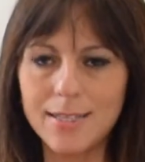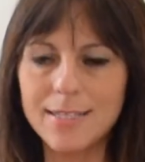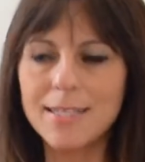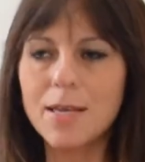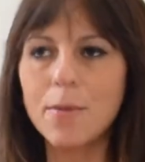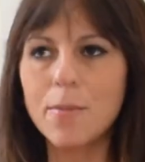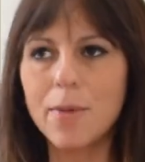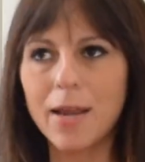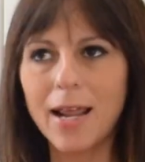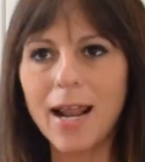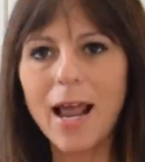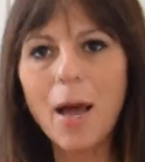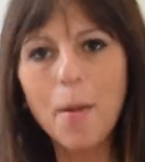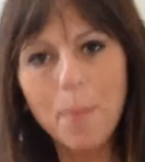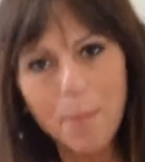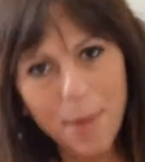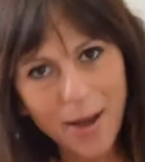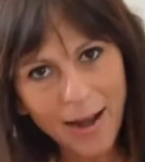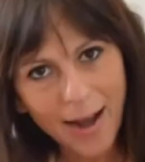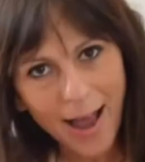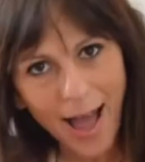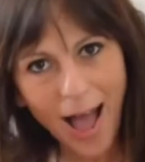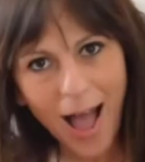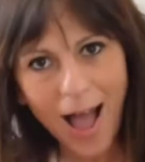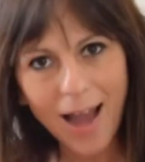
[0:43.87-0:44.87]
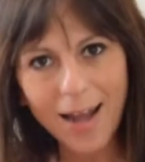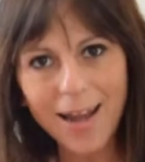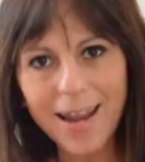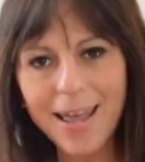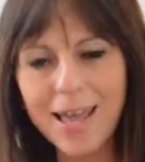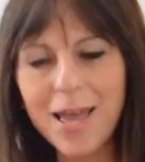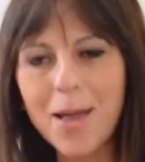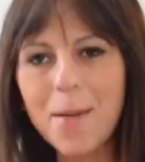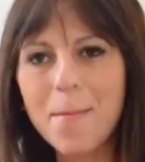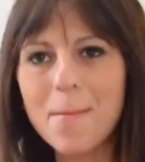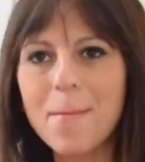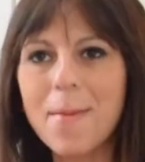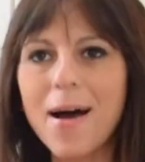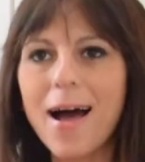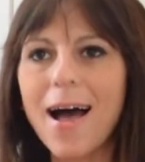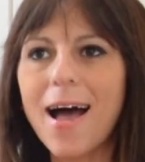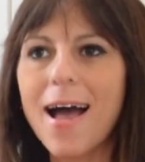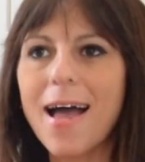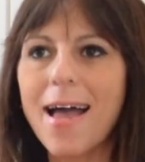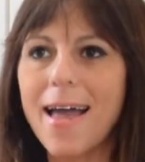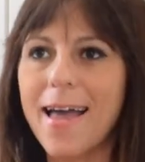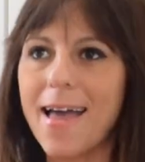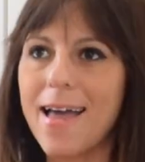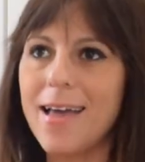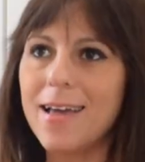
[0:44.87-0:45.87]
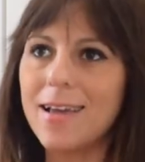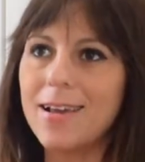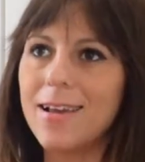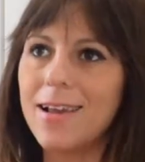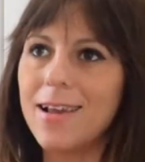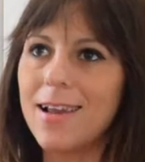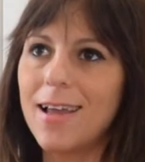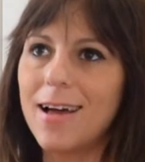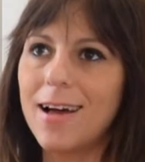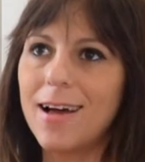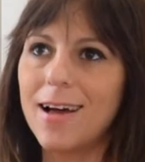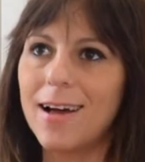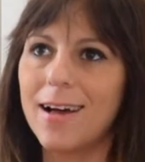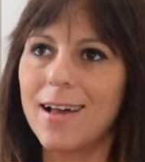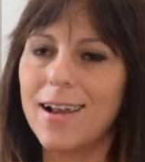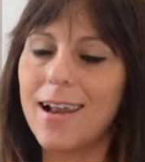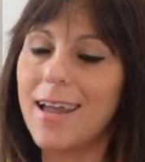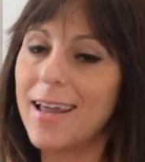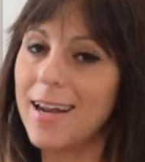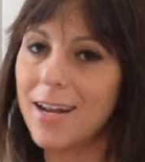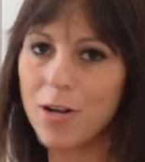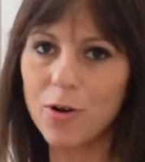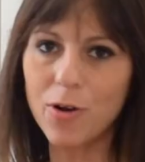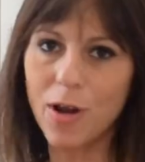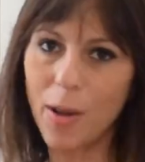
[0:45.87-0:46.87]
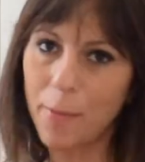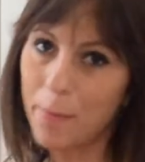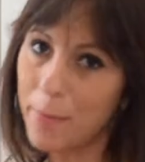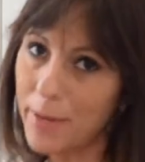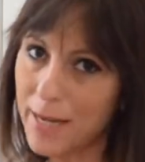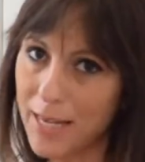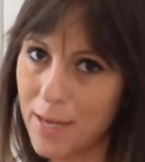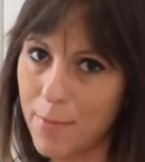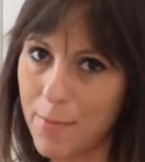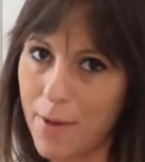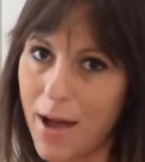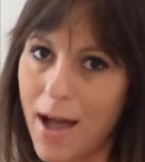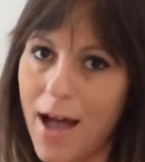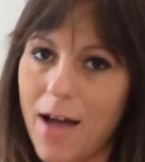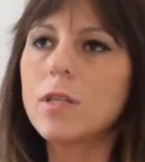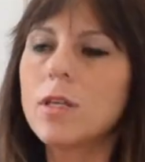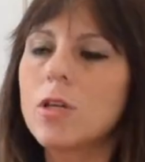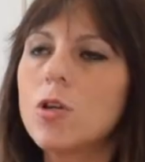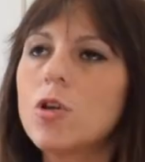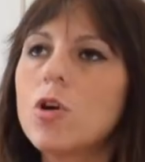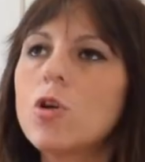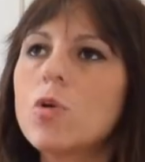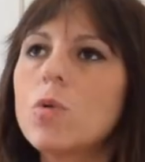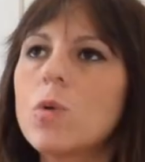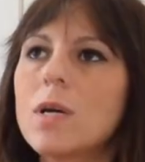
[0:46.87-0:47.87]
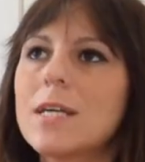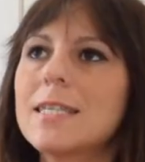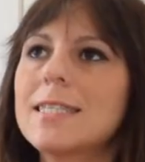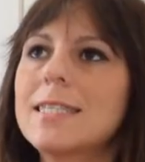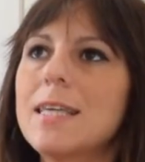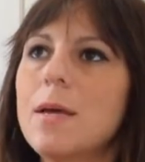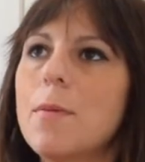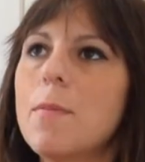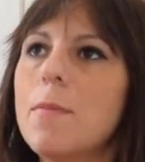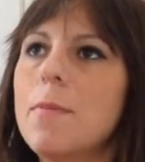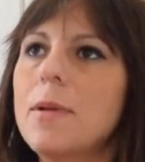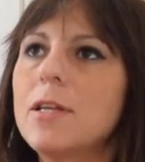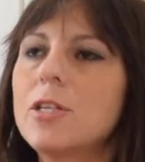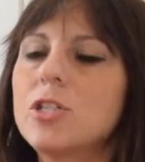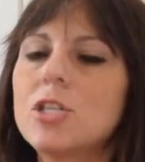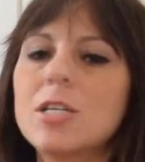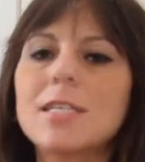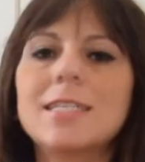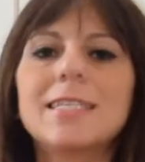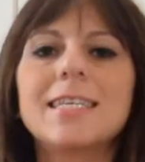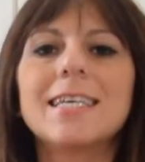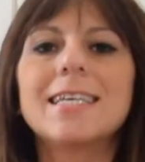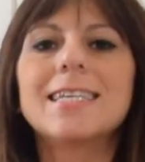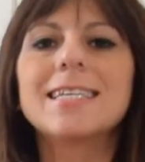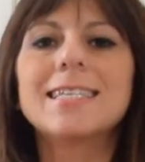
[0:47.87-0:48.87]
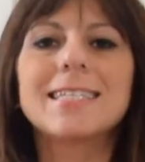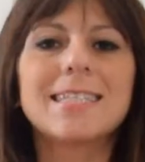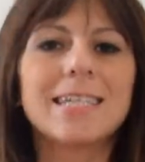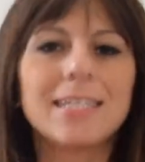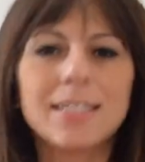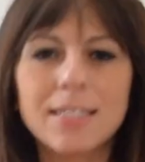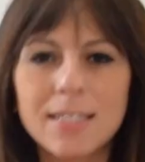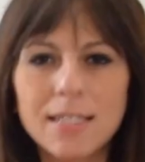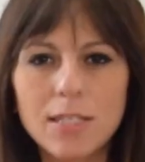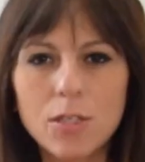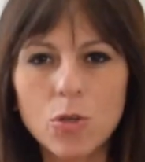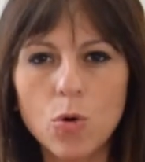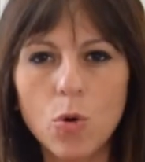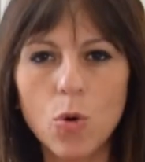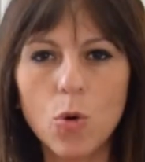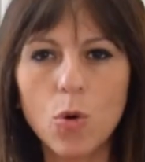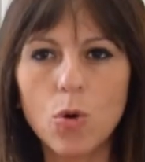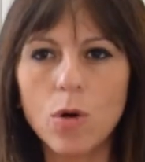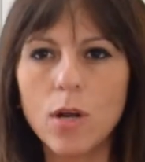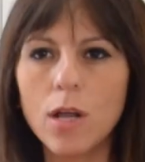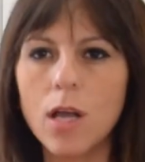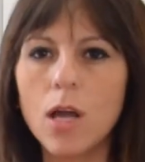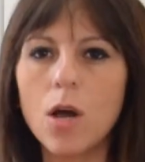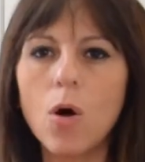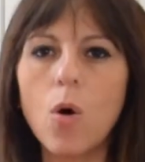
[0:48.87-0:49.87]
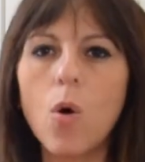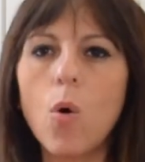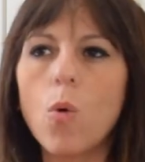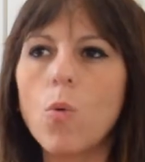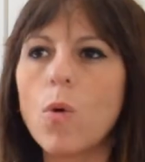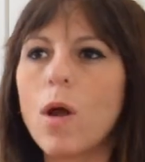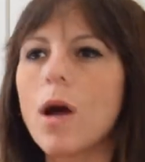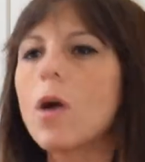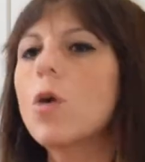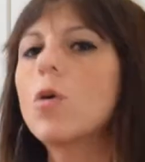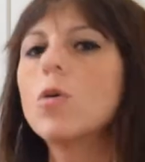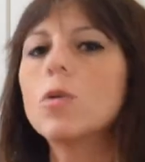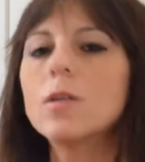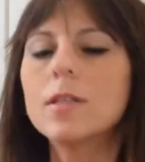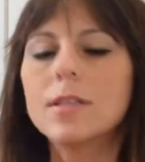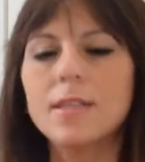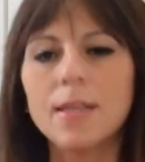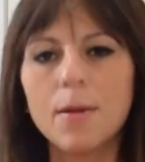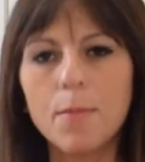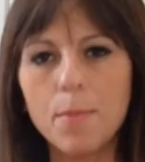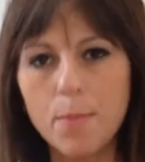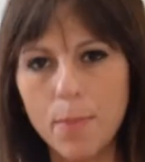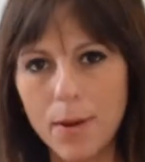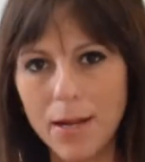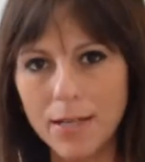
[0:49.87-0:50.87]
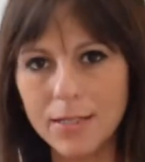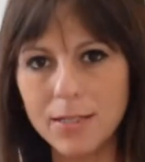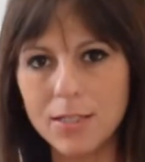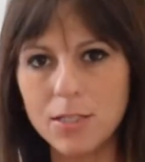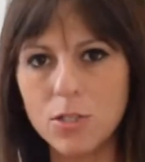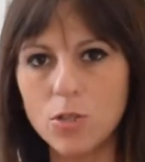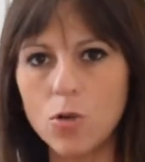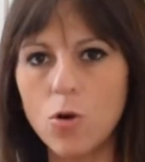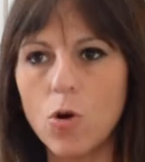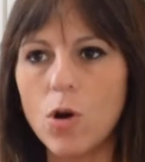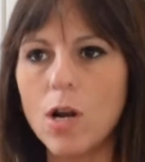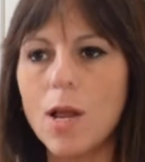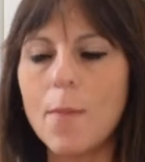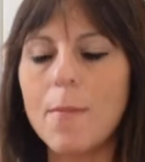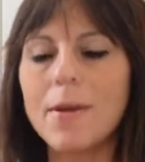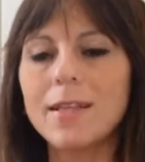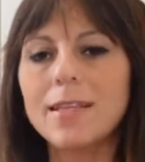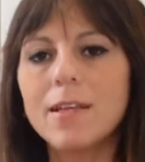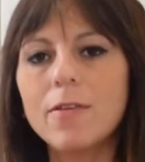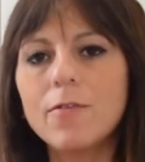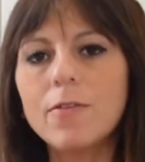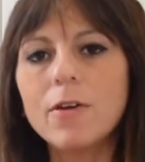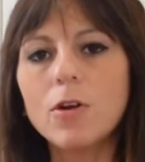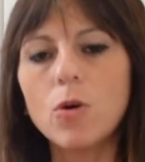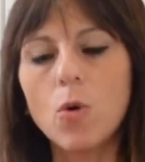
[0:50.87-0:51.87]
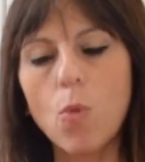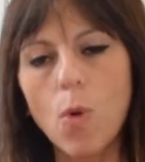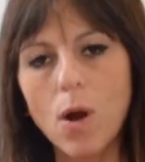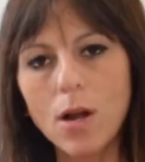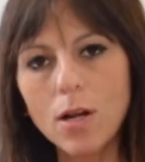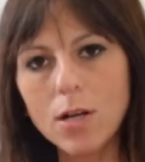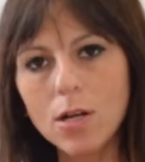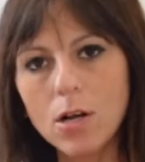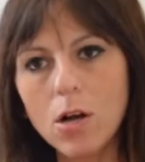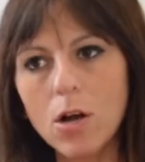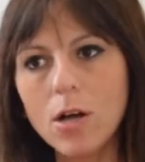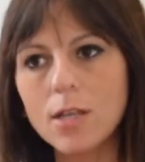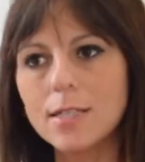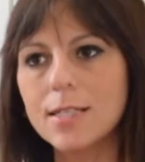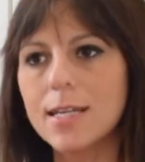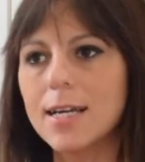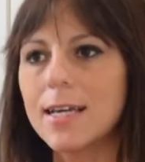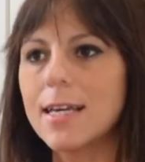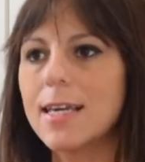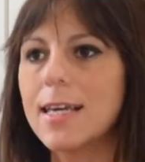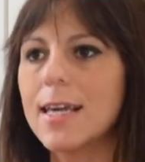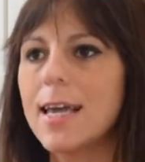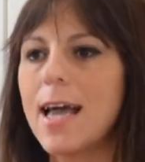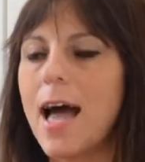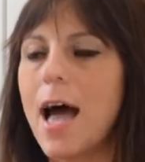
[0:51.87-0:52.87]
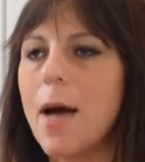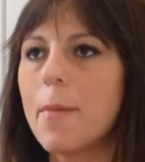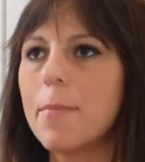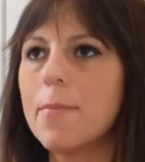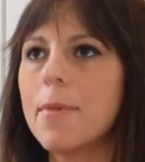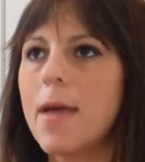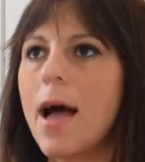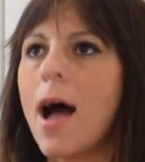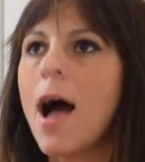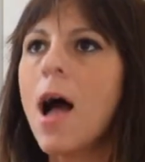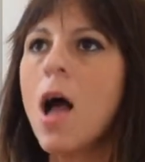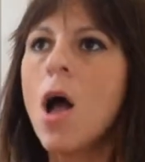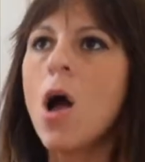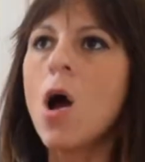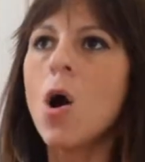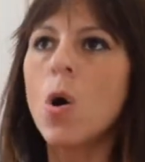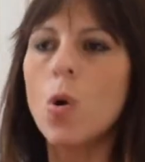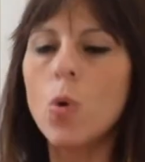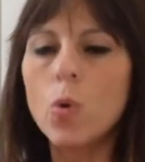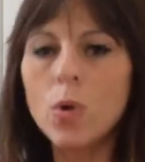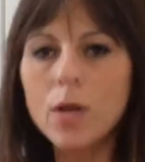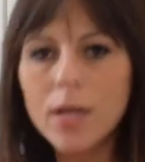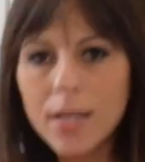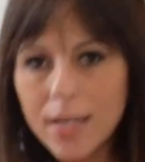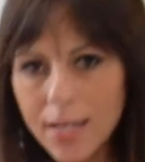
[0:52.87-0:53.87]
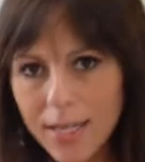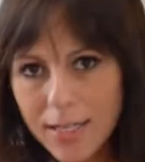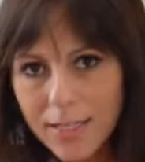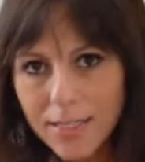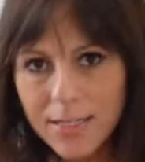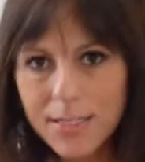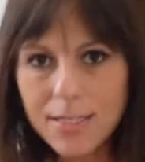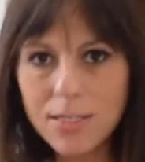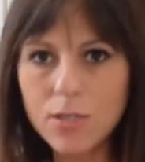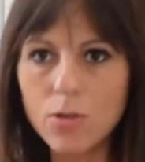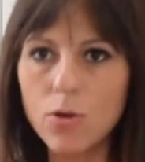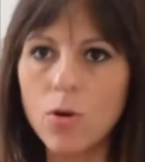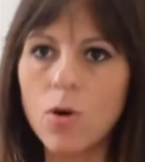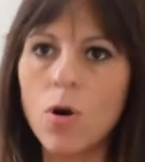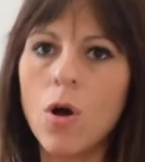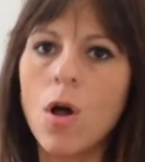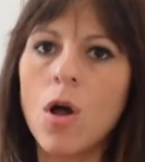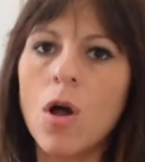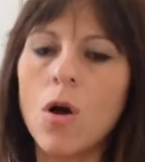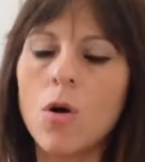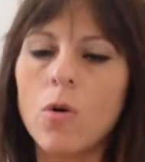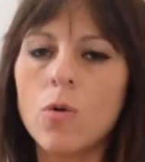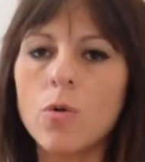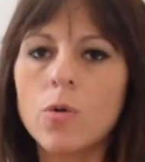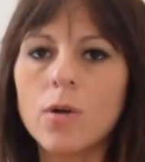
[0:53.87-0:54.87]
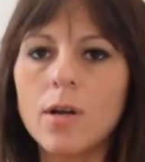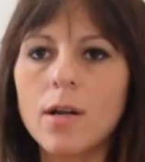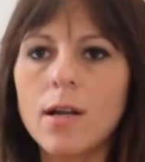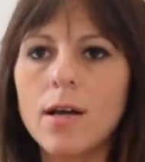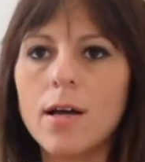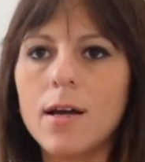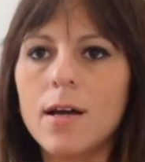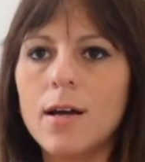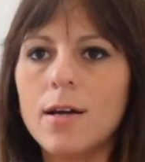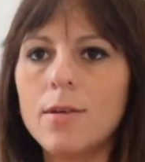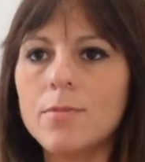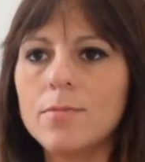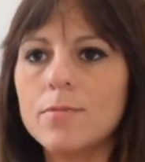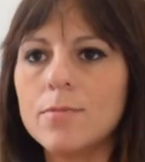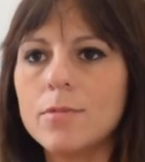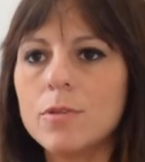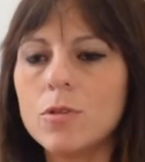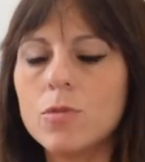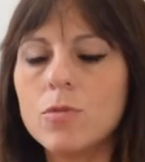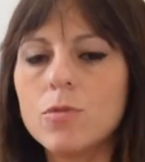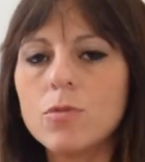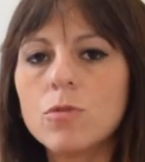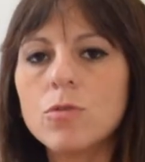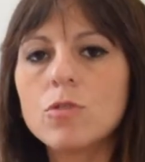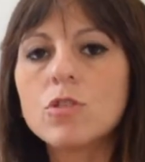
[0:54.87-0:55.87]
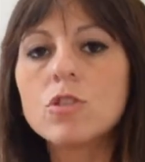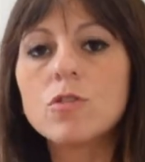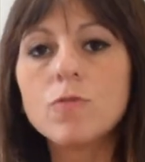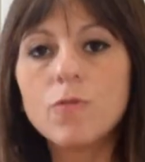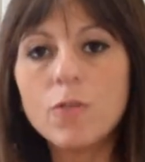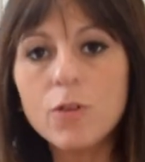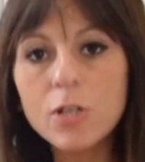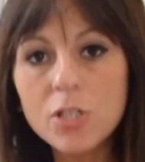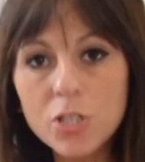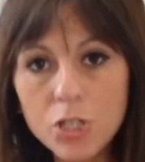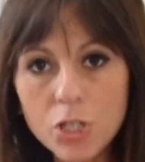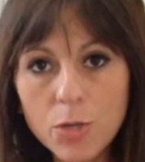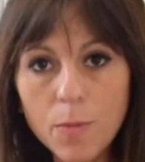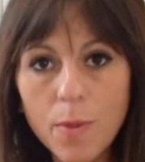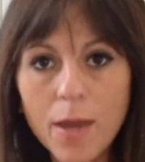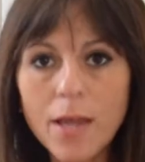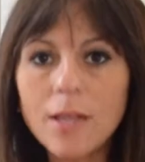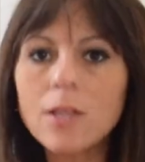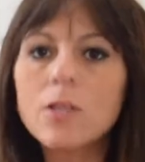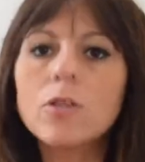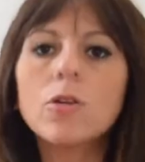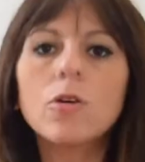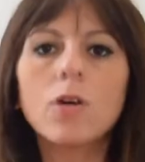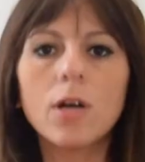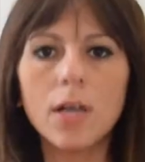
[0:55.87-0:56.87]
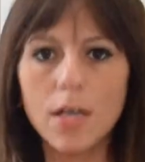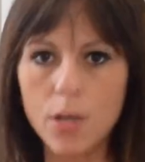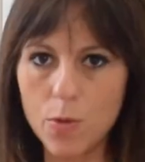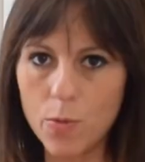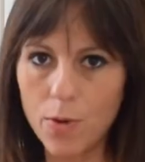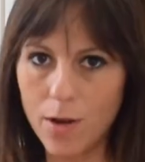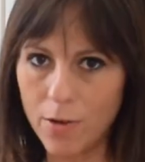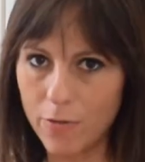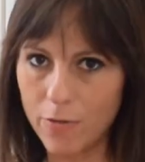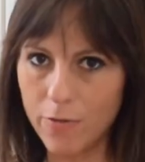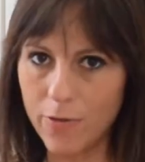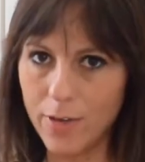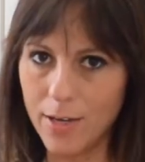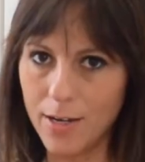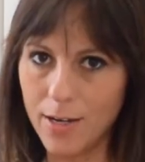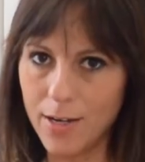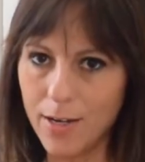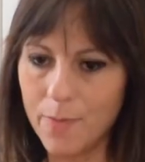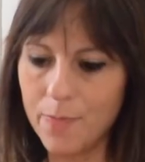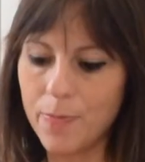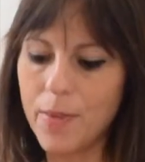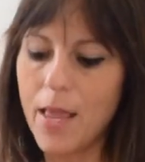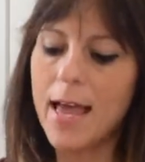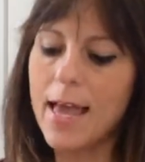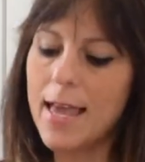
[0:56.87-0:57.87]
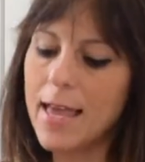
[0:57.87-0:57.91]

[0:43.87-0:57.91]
Sembrerà banale ma è la, la regola prima, e non una semplice sensazione o una contemplazione ma davvero qualcosa che abbia un inizio, un, um, uno svolgimento e una fine.